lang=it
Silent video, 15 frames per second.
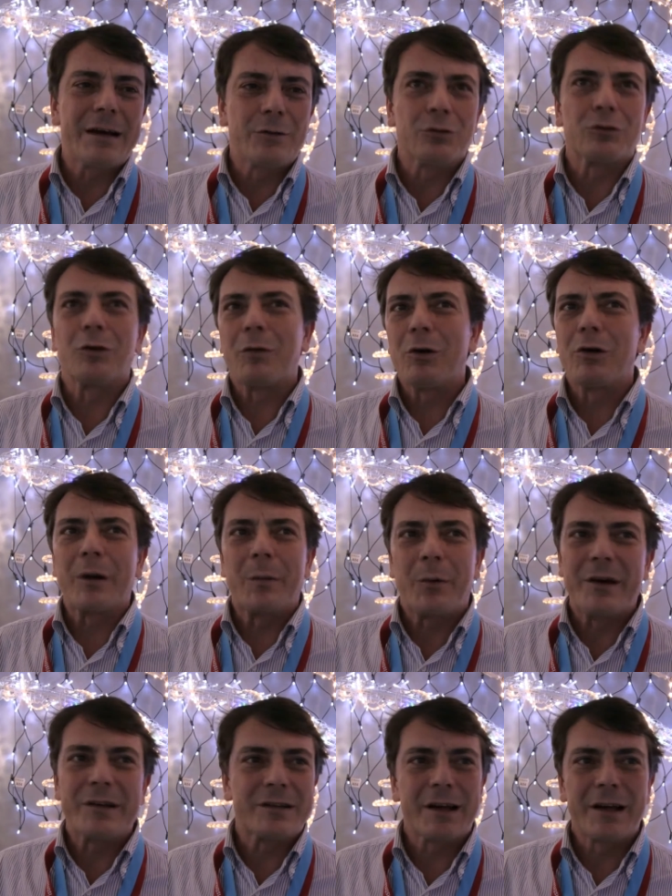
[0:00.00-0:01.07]
in tutto quello che può
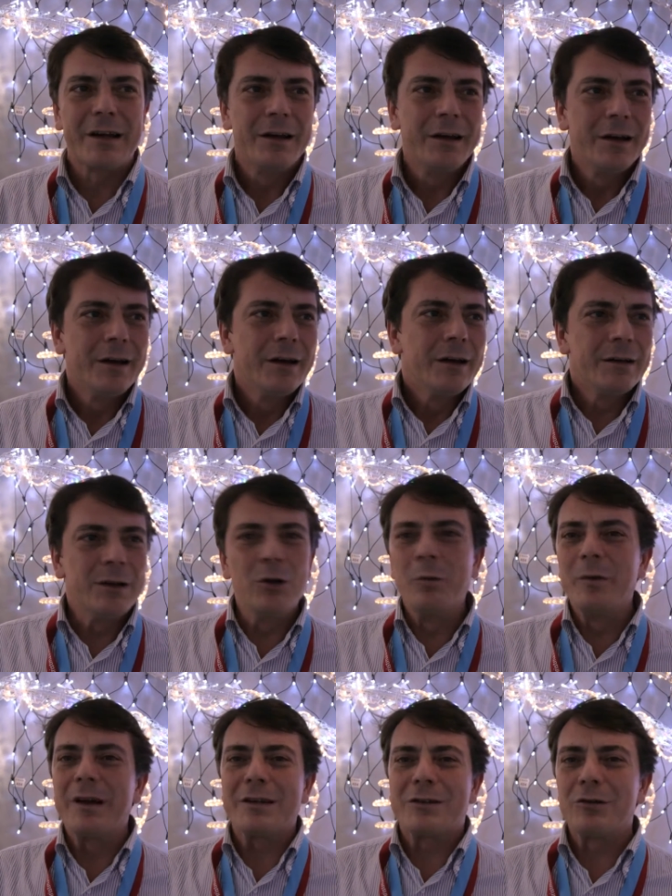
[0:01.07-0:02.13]
essere
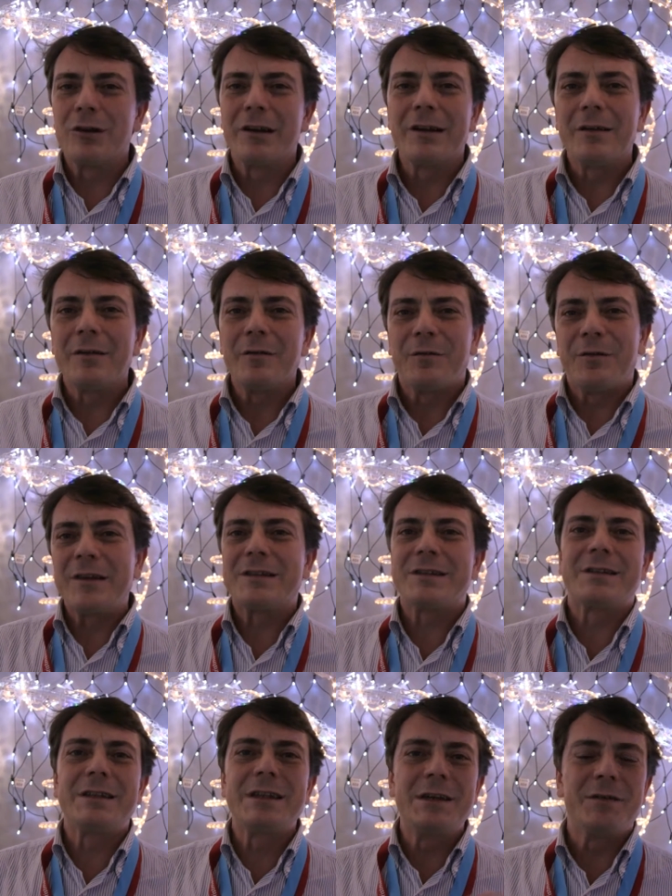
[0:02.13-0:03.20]
l'illuminazione
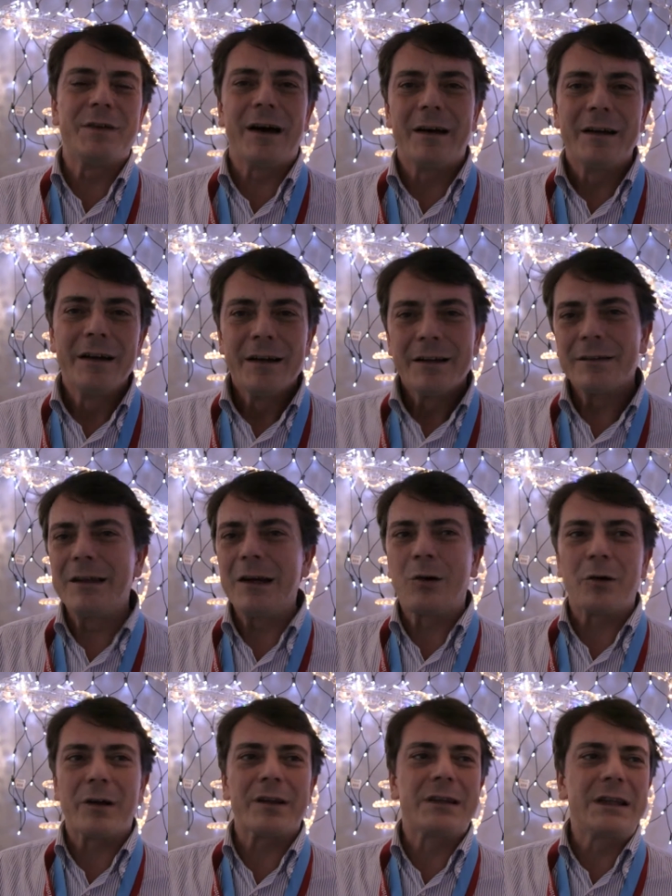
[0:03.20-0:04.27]
festiva,
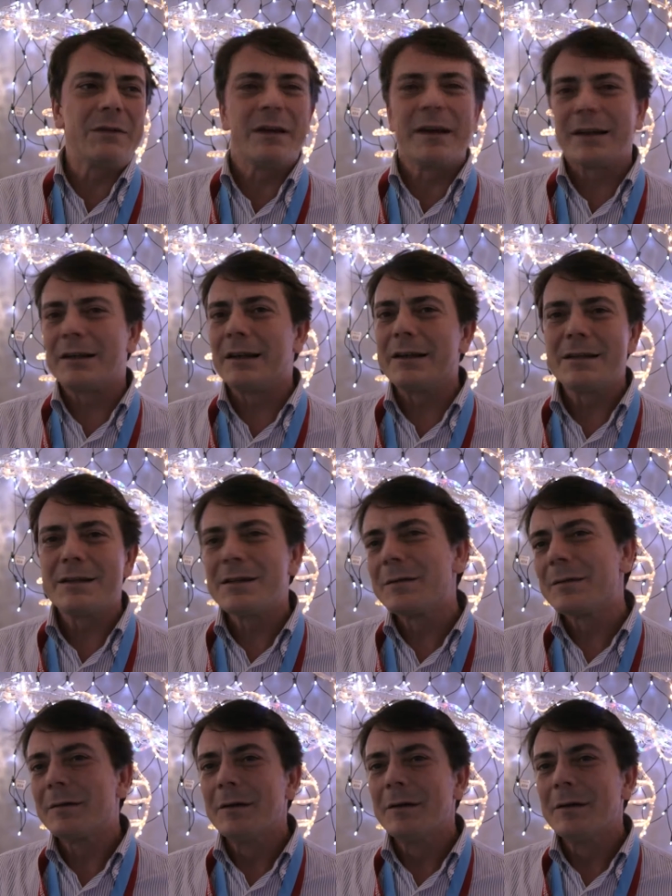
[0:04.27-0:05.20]
decorativa e natalizia.